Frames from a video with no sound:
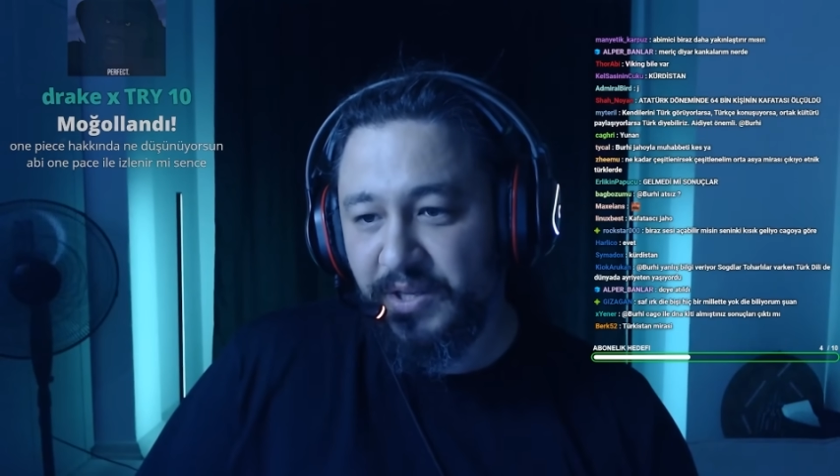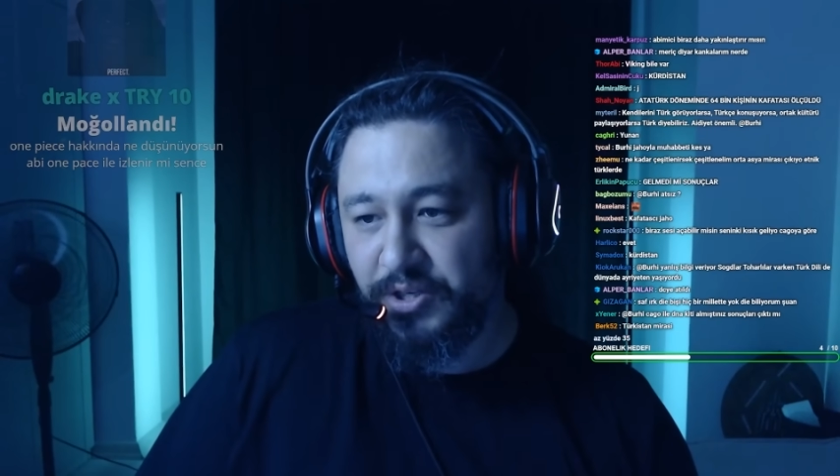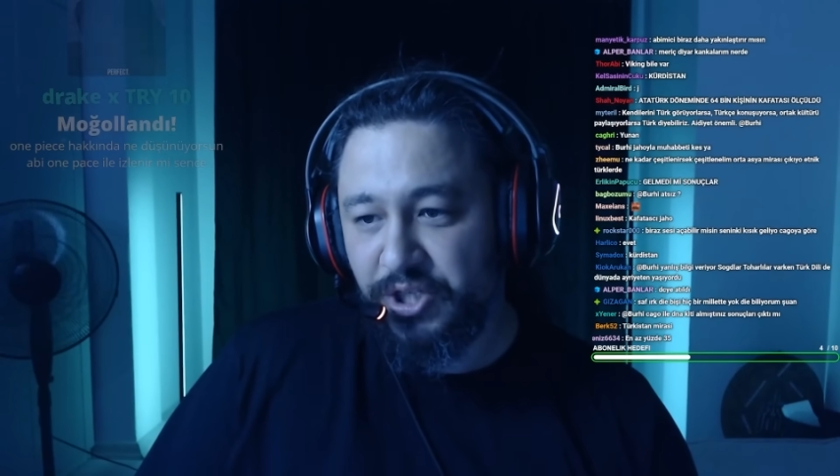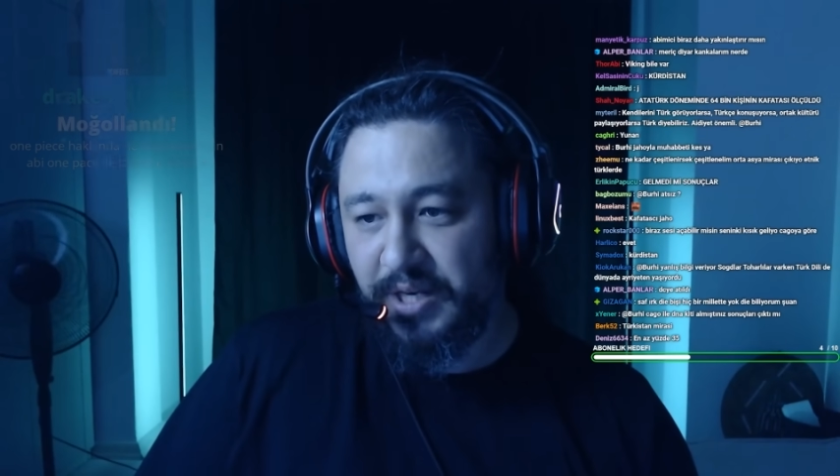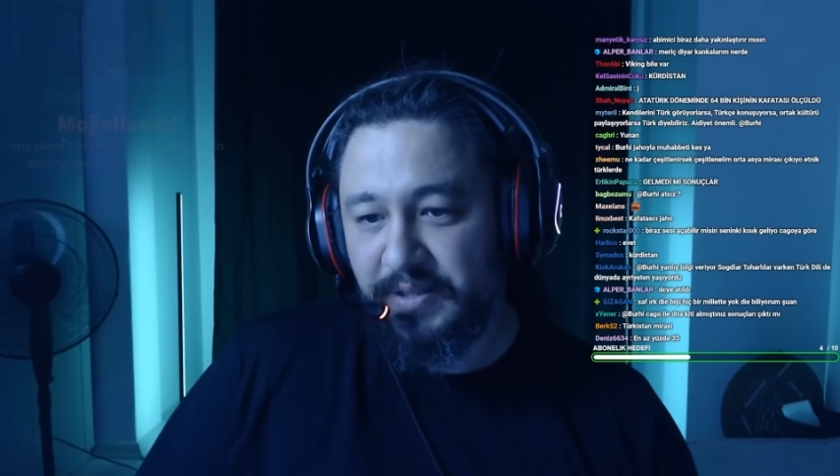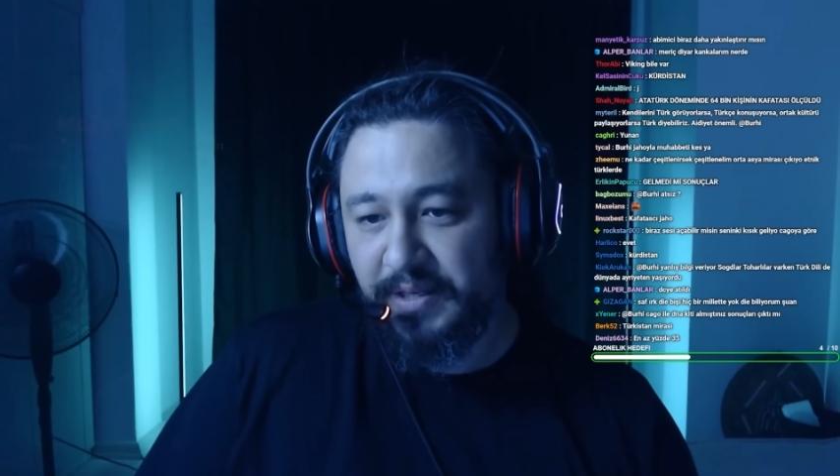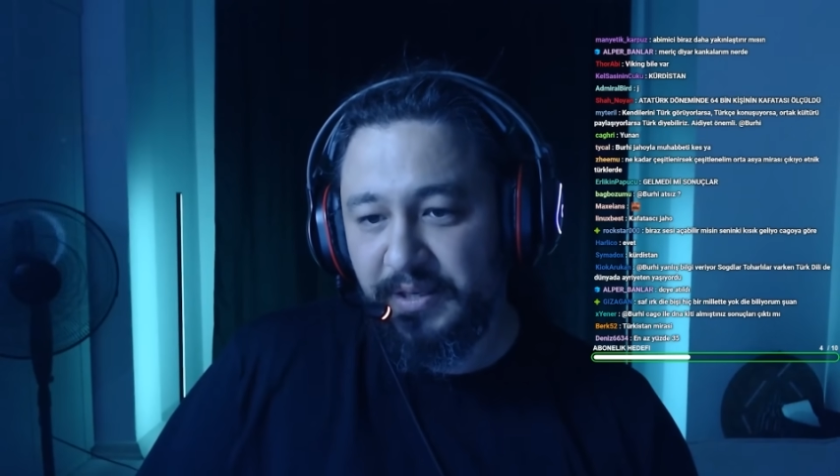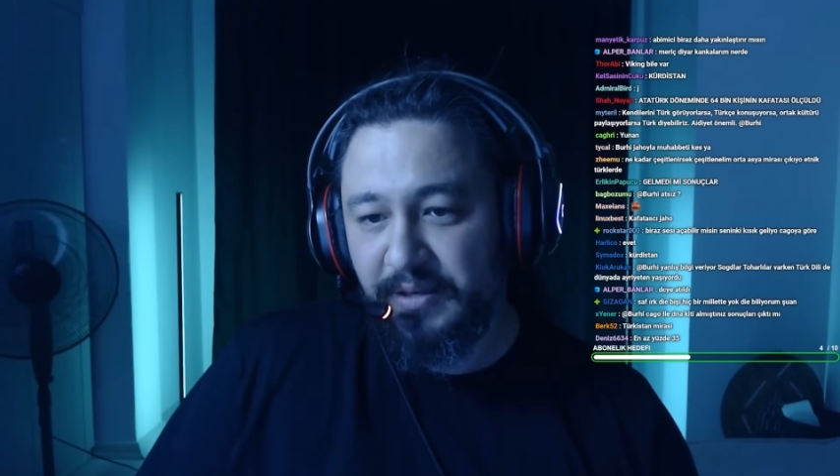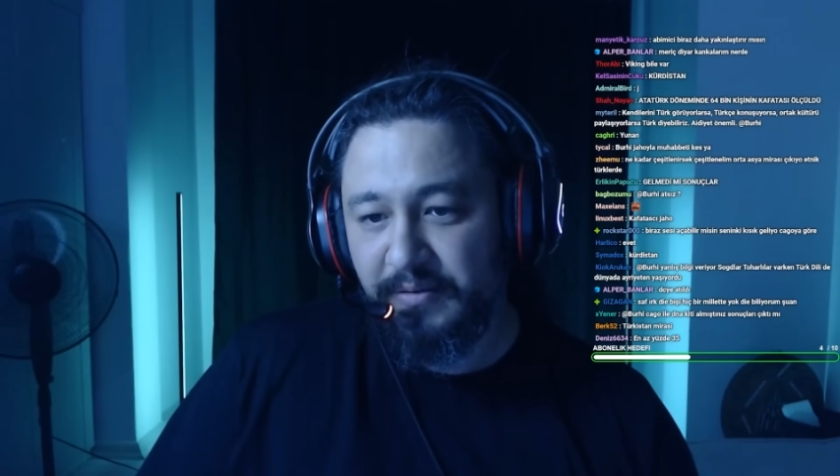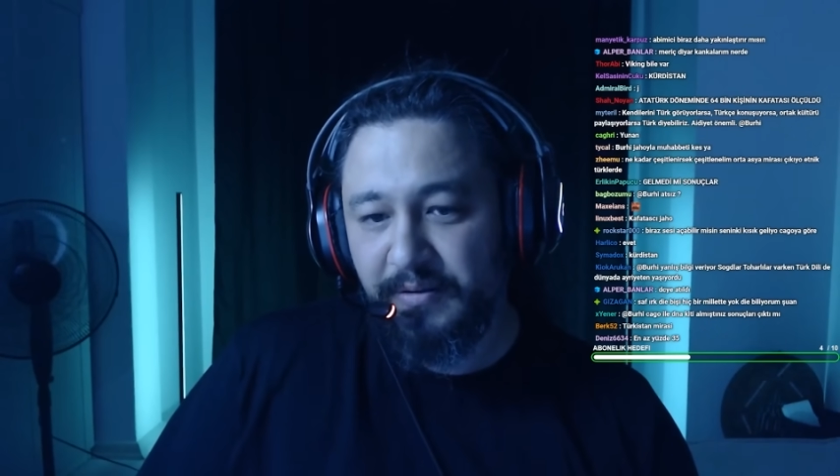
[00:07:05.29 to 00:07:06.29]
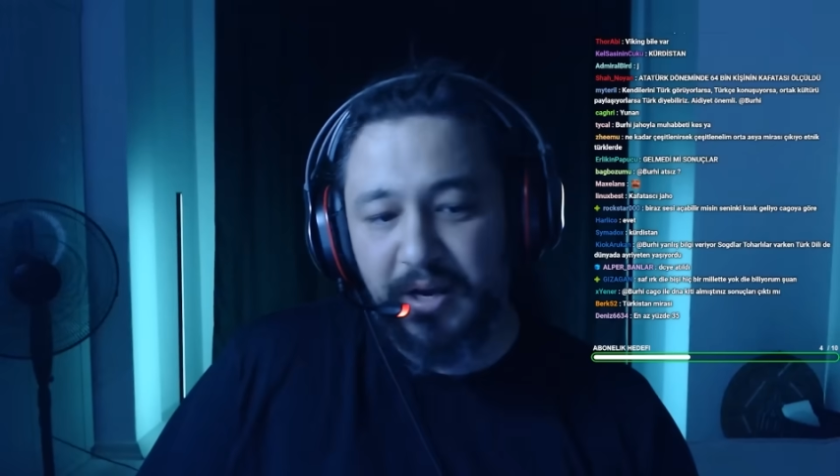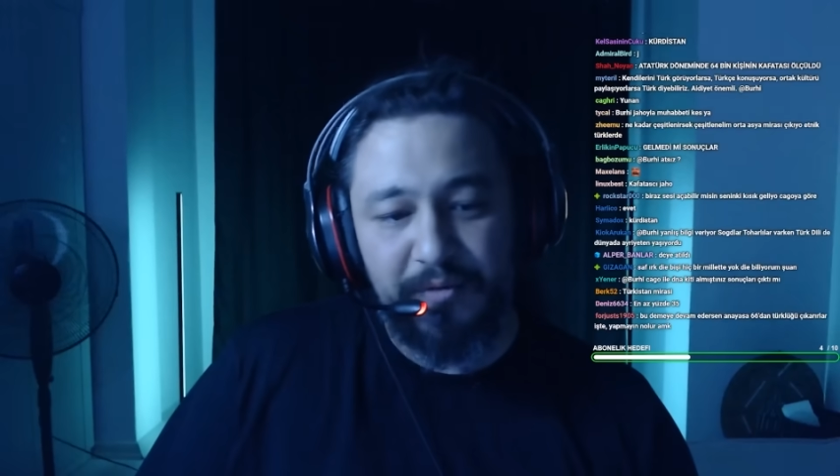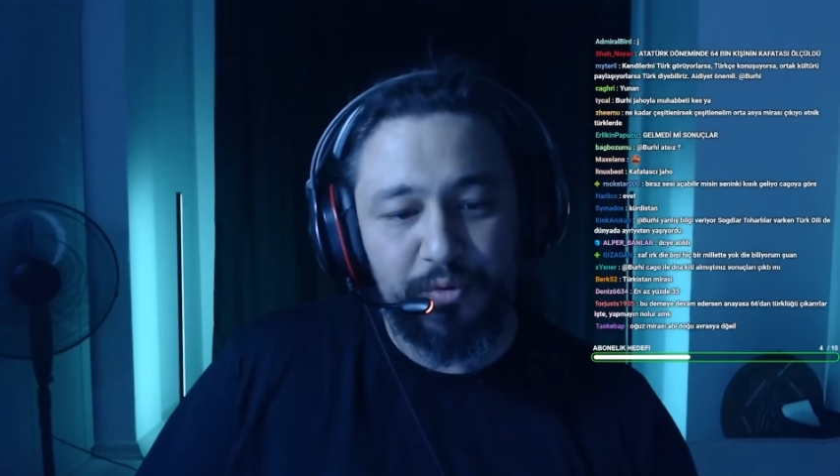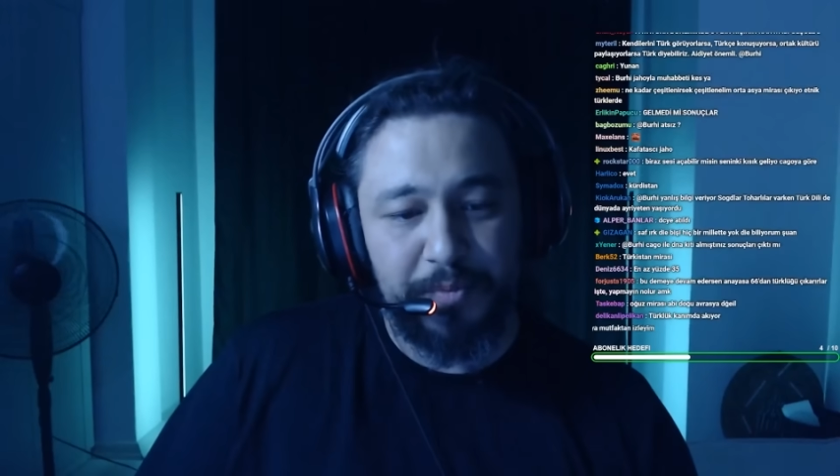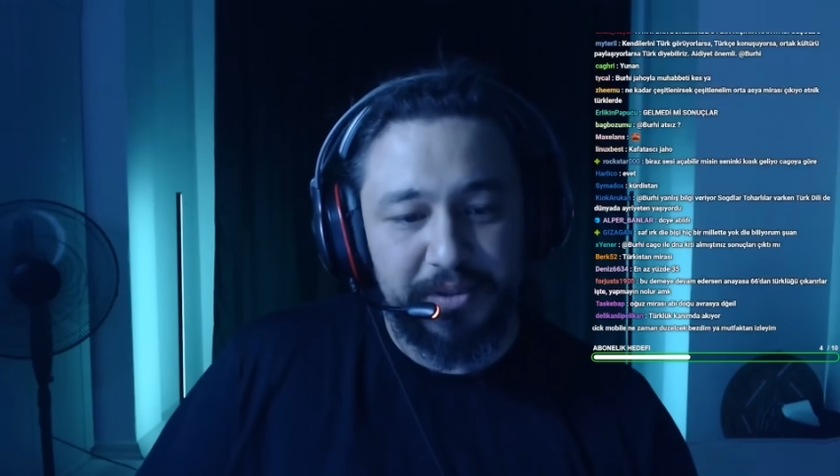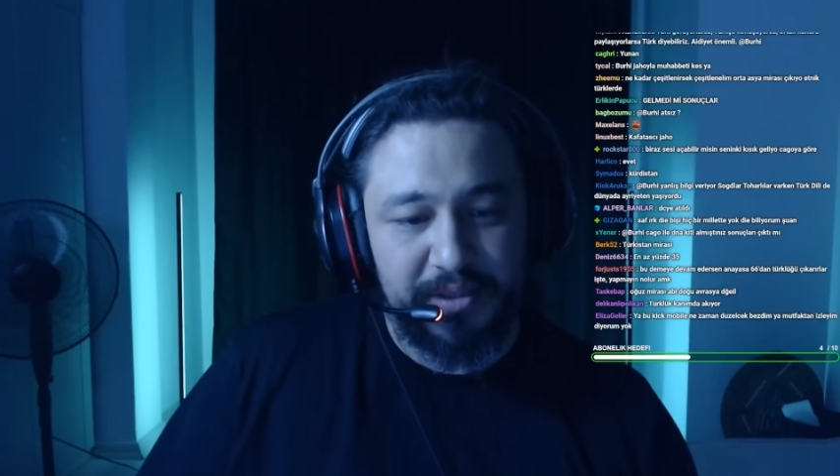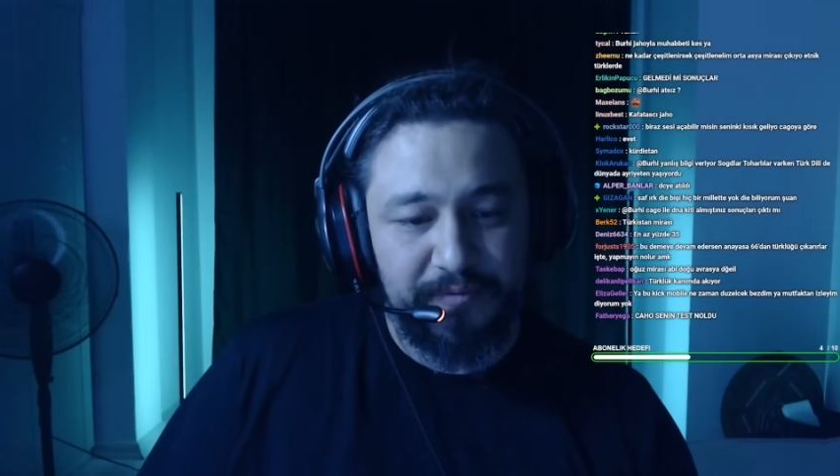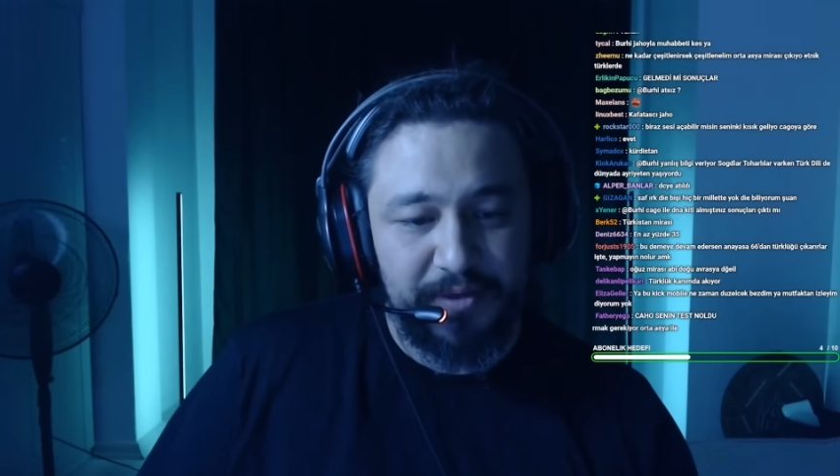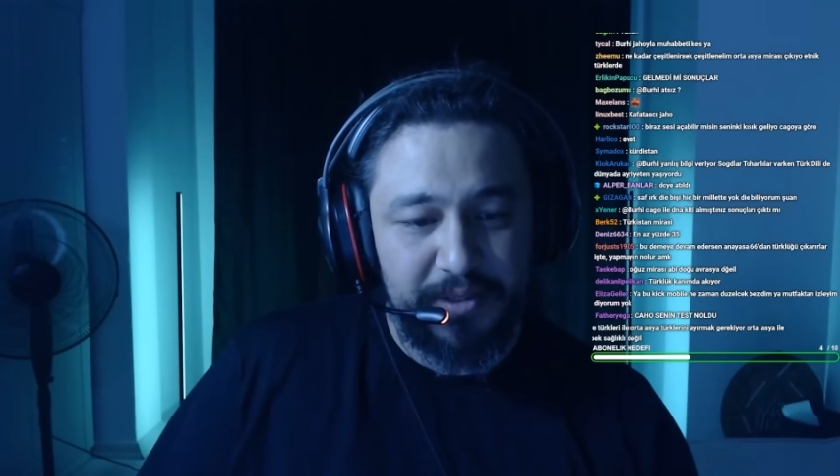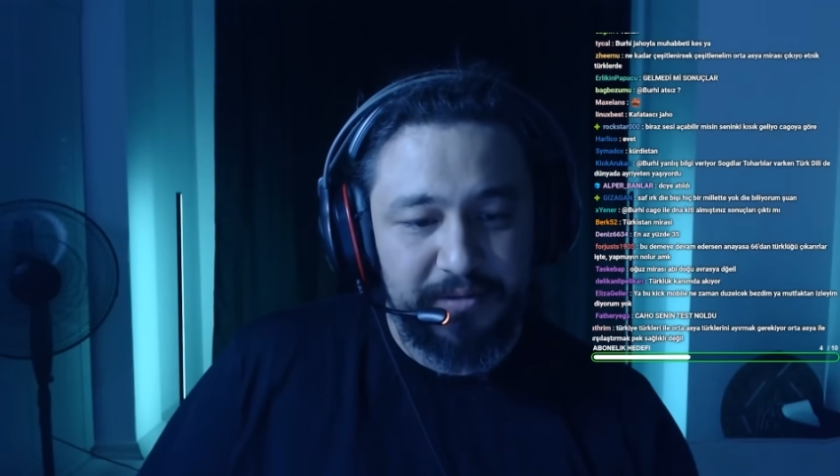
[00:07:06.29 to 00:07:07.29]
şeydeki Avrupa'daki
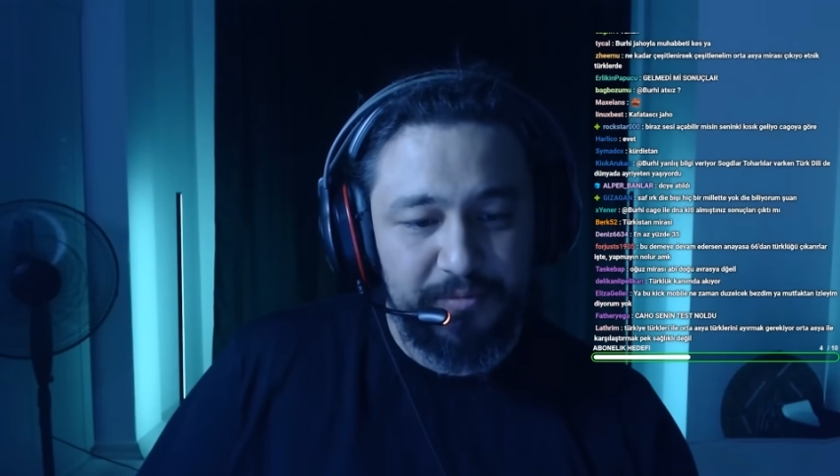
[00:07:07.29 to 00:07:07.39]
falan